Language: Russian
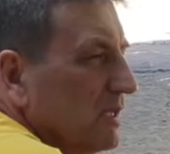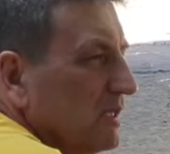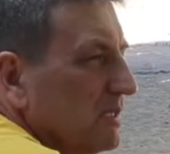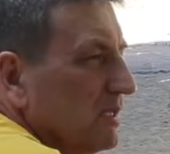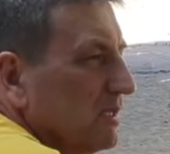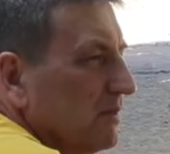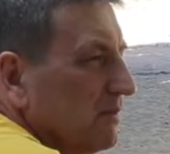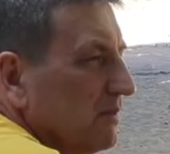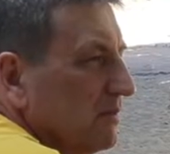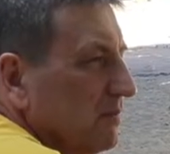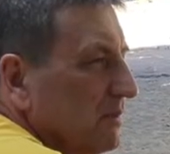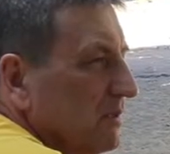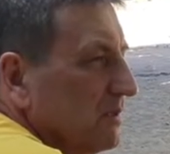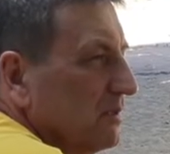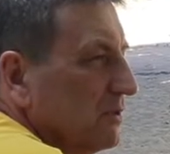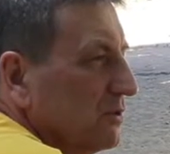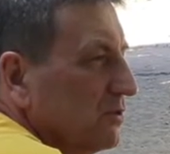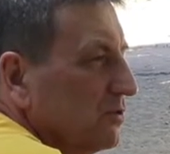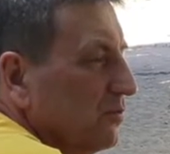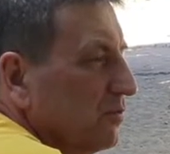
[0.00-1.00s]
сказать вам,
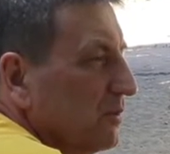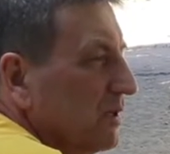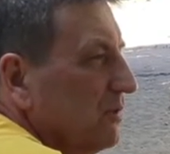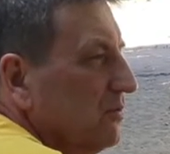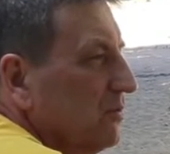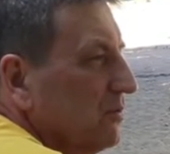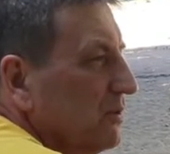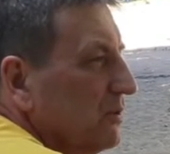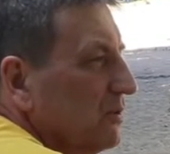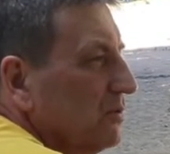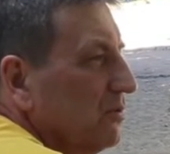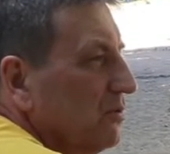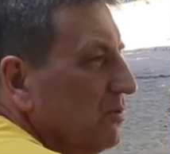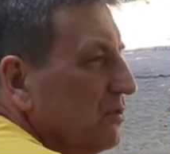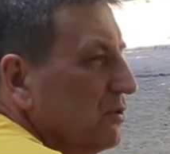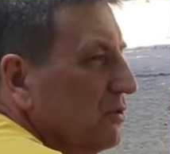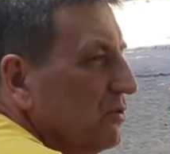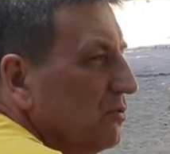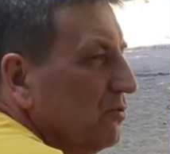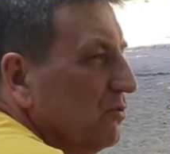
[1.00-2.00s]
что проходит
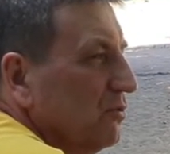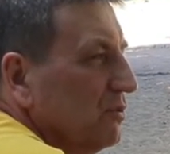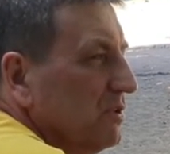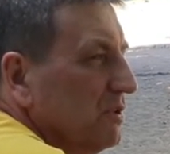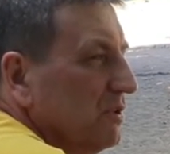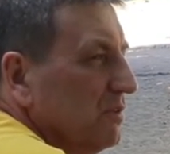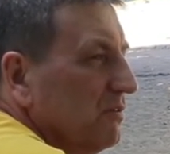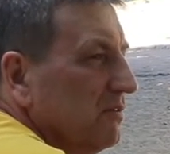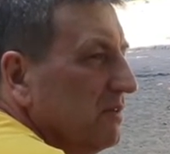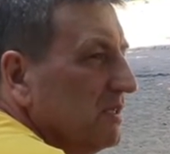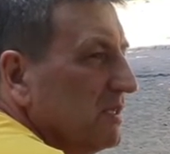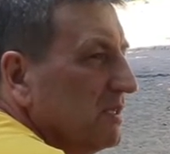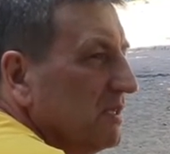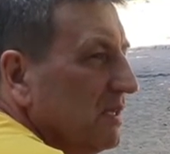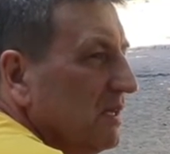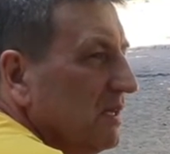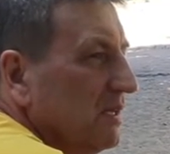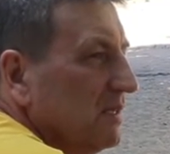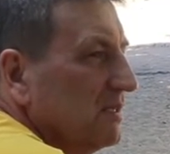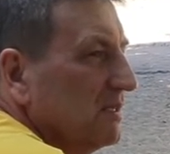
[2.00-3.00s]
дождь, осень,
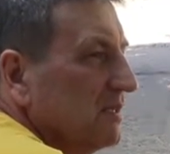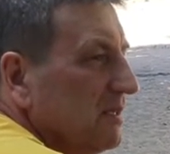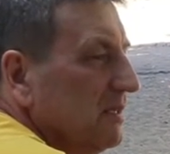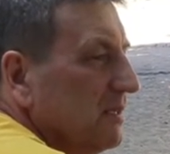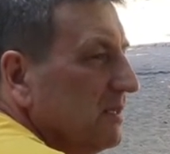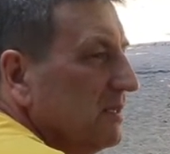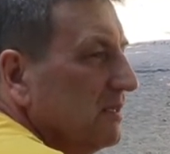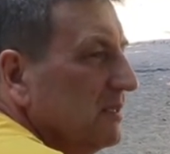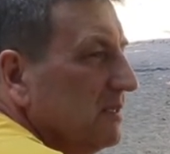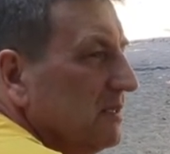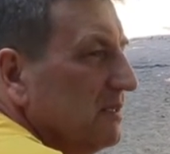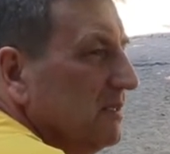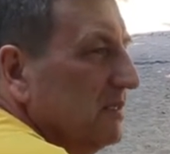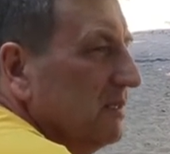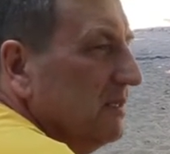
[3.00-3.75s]
весна, слякоть,